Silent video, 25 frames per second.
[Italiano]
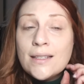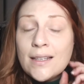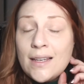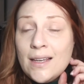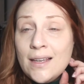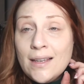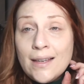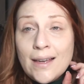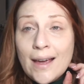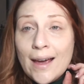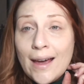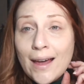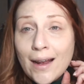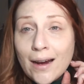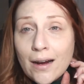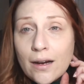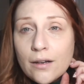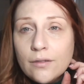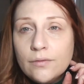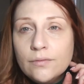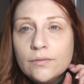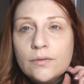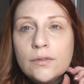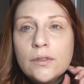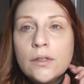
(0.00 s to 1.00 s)
skin
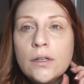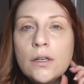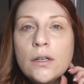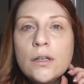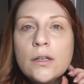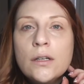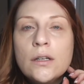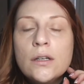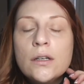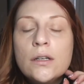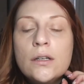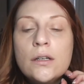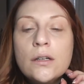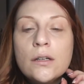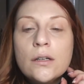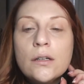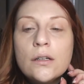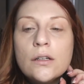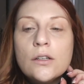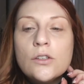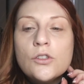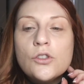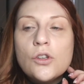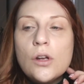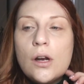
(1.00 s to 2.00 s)
care
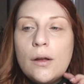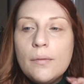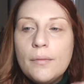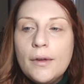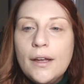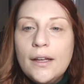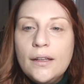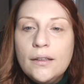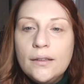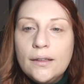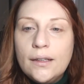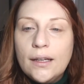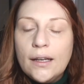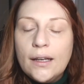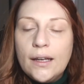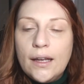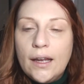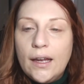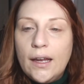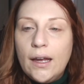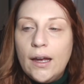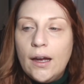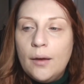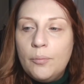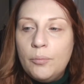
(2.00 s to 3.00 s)
solamente
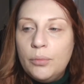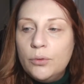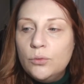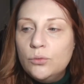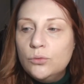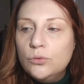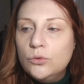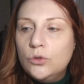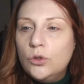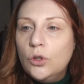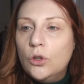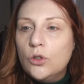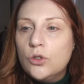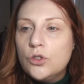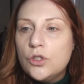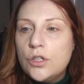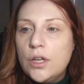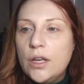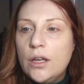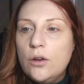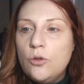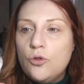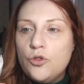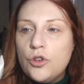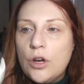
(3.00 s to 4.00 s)
che appunto
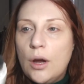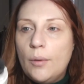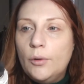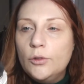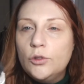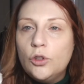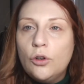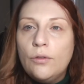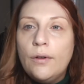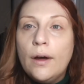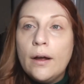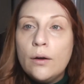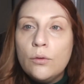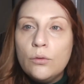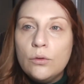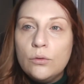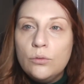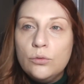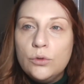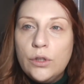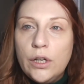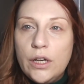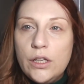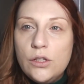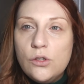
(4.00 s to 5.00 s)
se riusciamo a trovare un
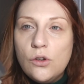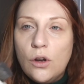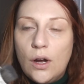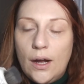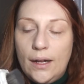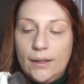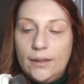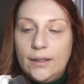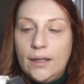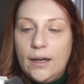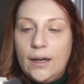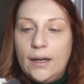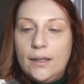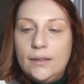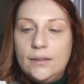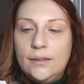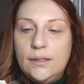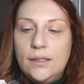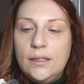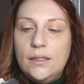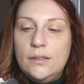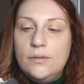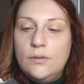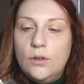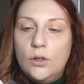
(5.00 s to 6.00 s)
utilizzo
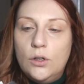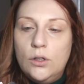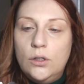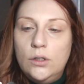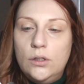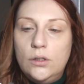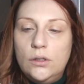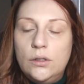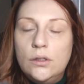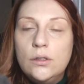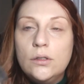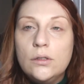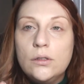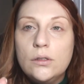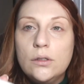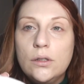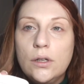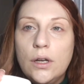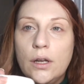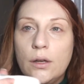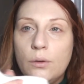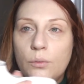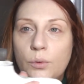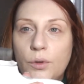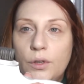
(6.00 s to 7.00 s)
alternativo
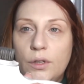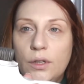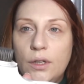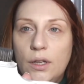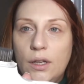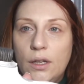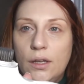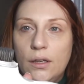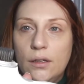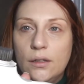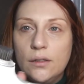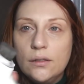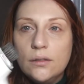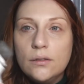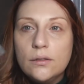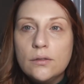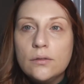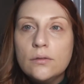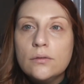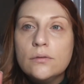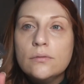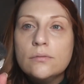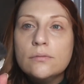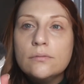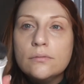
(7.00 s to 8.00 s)
e quindi
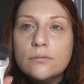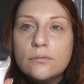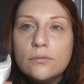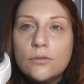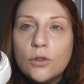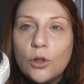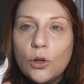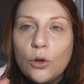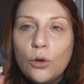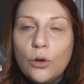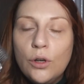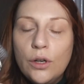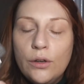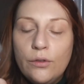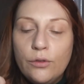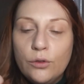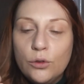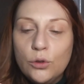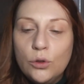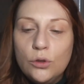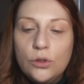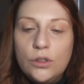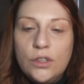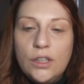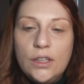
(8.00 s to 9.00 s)
con il
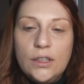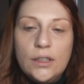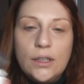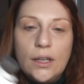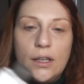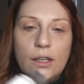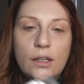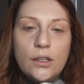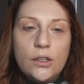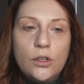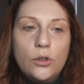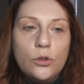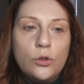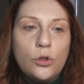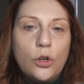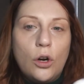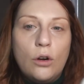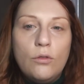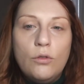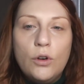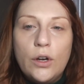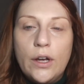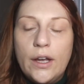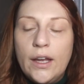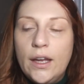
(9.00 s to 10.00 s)
fondotinta io
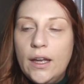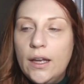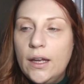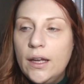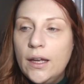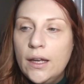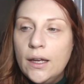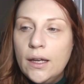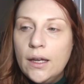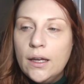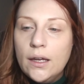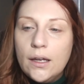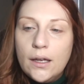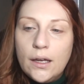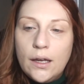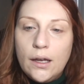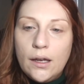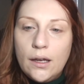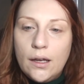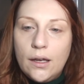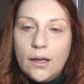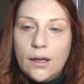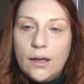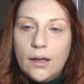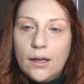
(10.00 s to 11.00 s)
trovo che
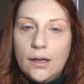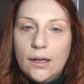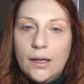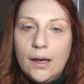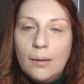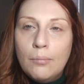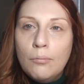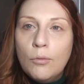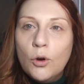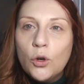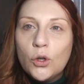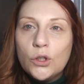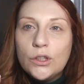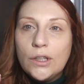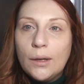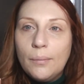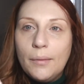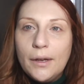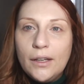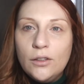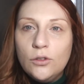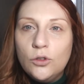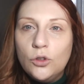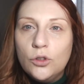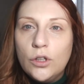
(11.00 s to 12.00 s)
eh,
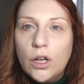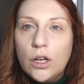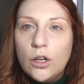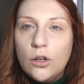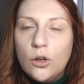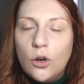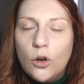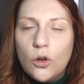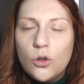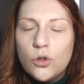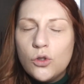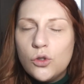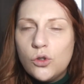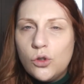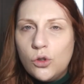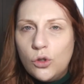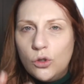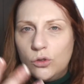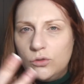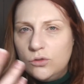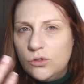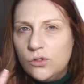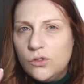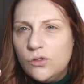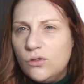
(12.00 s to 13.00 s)
l'ammortamento del
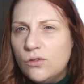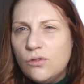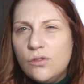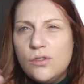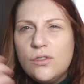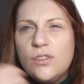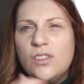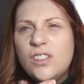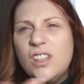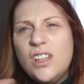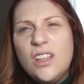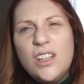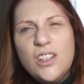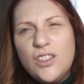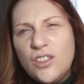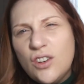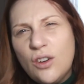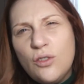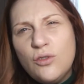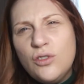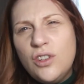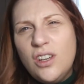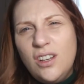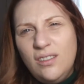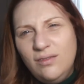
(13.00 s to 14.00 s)
costo si dice
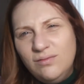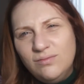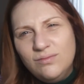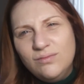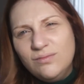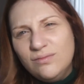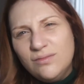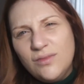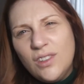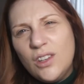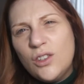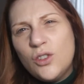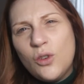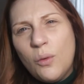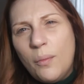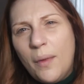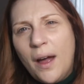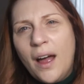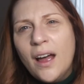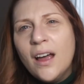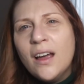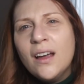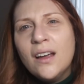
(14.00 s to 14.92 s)
così insomma